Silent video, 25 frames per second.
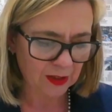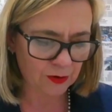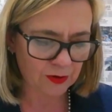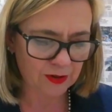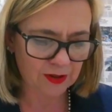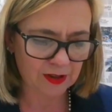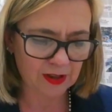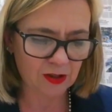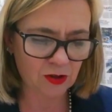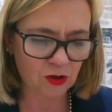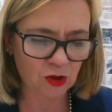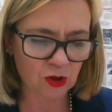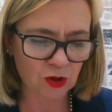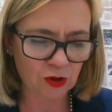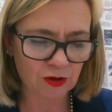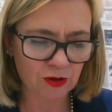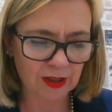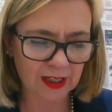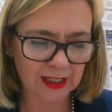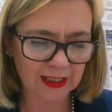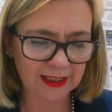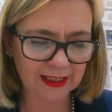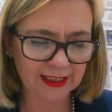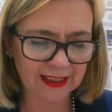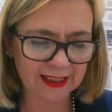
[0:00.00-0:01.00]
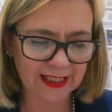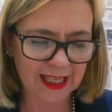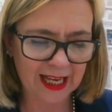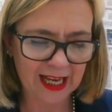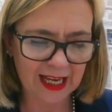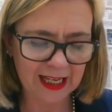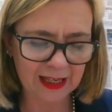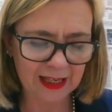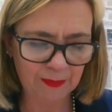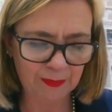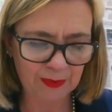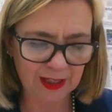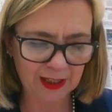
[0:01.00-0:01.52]
ossessione,
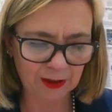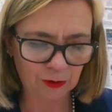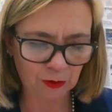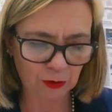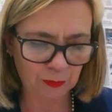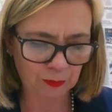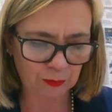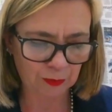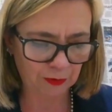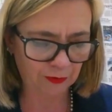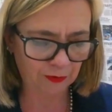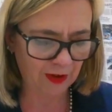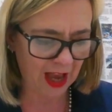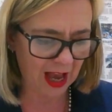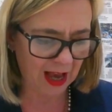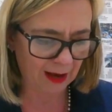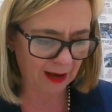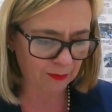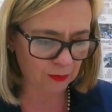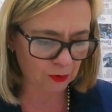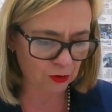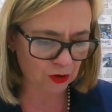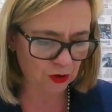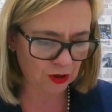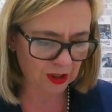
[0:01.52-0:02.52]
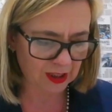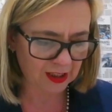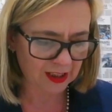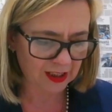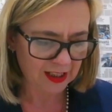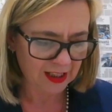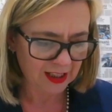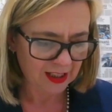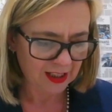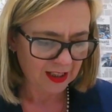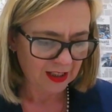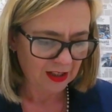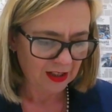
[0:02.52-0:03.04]
dai Pietro proviamoci,
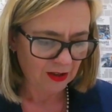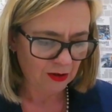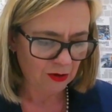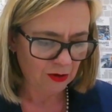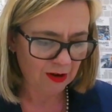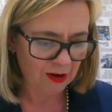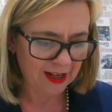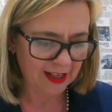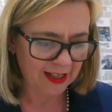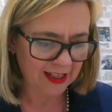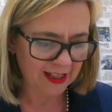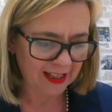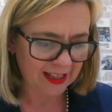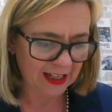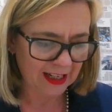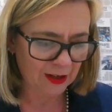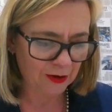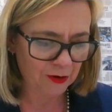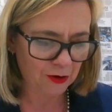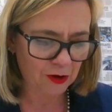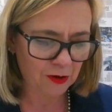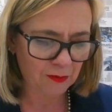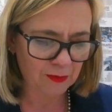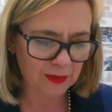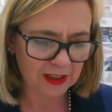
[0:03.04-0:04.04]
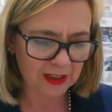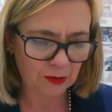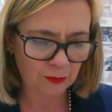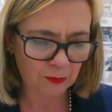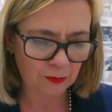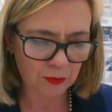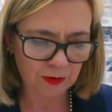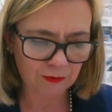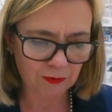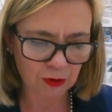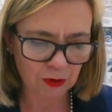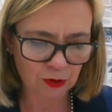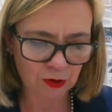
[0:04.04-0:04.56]
o anche il nome del
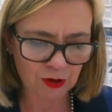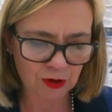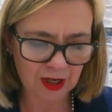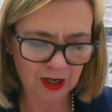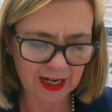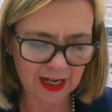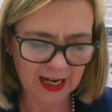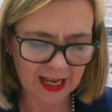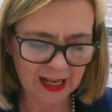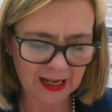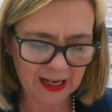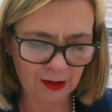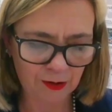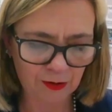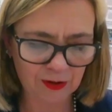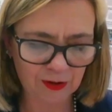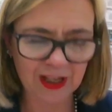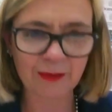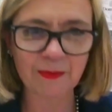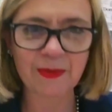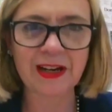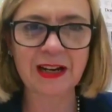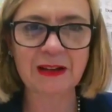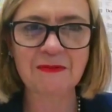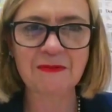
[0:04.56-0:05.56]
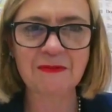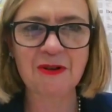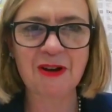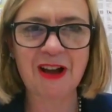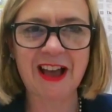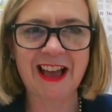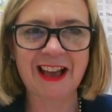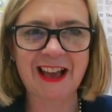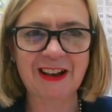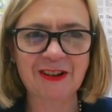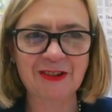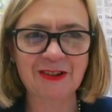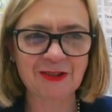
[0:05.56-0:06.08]
nuovo giornale lo chiameremo
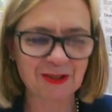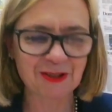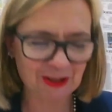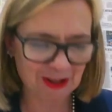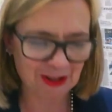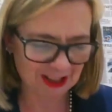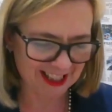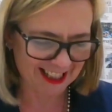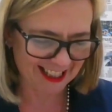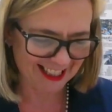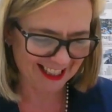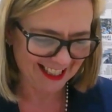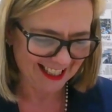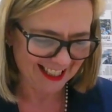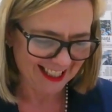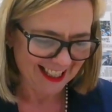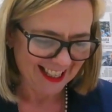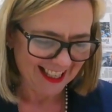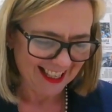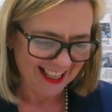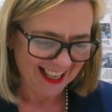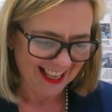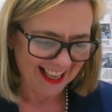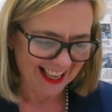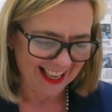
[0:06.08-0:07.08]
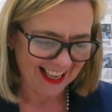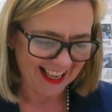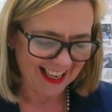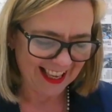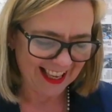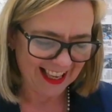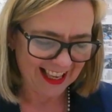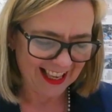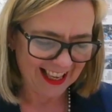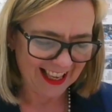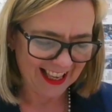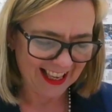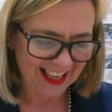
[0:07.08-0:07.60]
Eccoci.
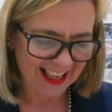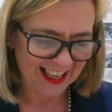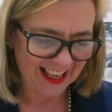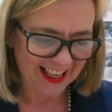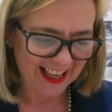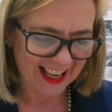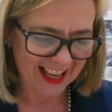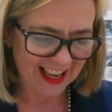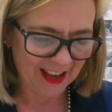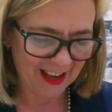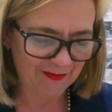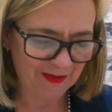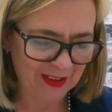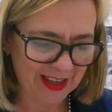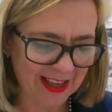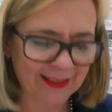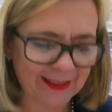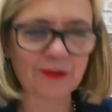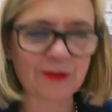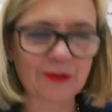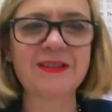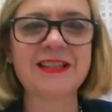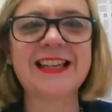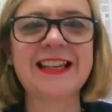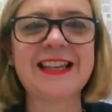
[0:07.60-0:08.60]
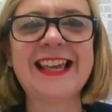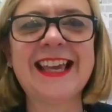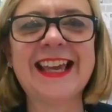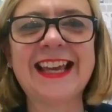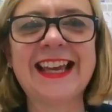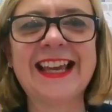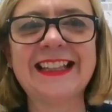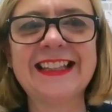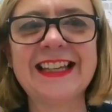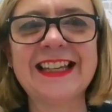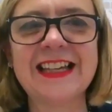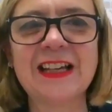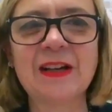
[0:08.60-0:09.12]
E, e, Pietro si
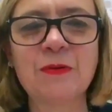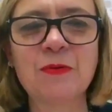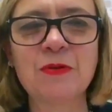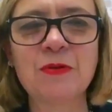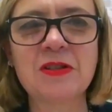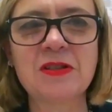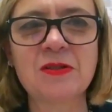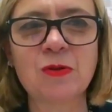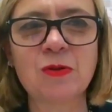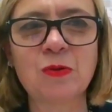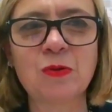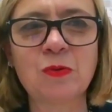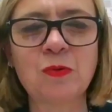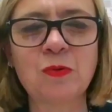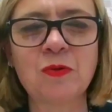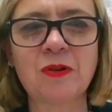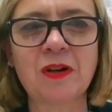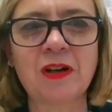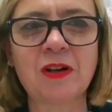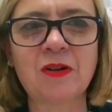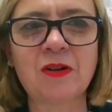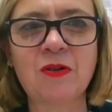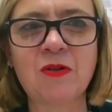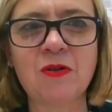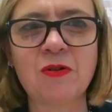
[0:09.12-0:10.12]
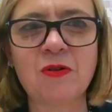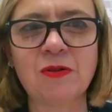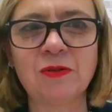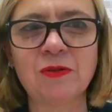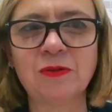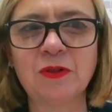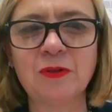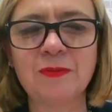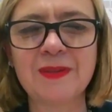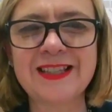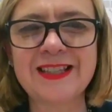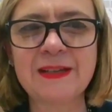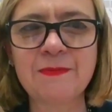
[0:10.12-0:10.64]
chiede in questo tuo
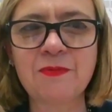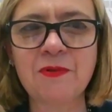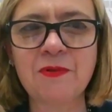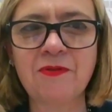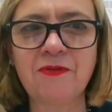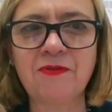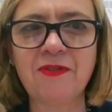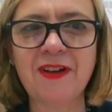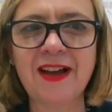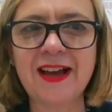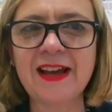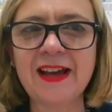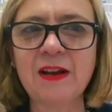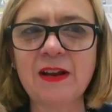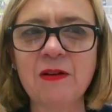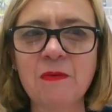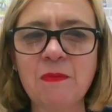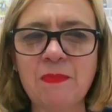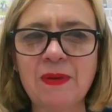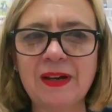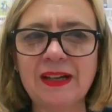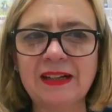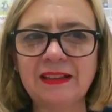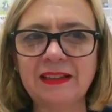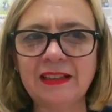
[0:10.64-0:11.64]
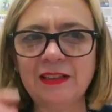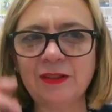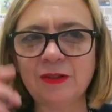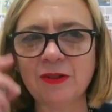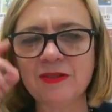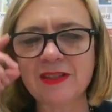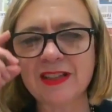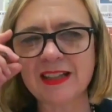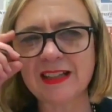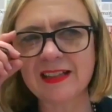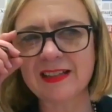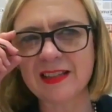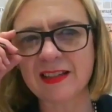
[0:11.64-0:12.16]
racconto, ma si può fare un partito
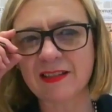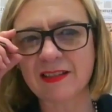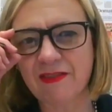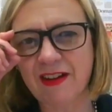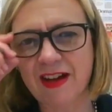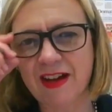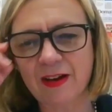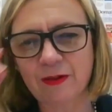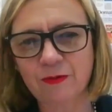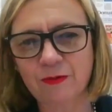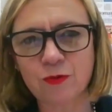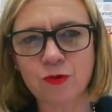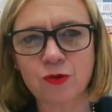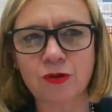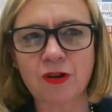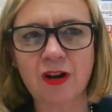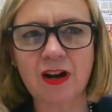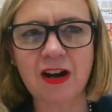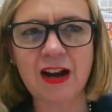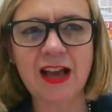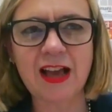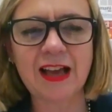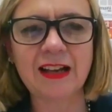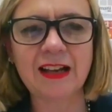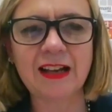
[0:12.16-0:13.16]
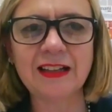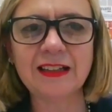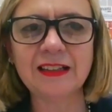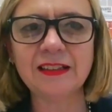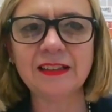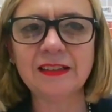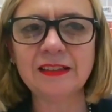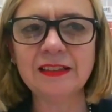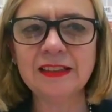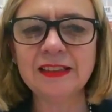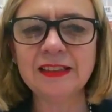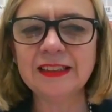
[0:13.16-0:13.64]
senza fare un giornale?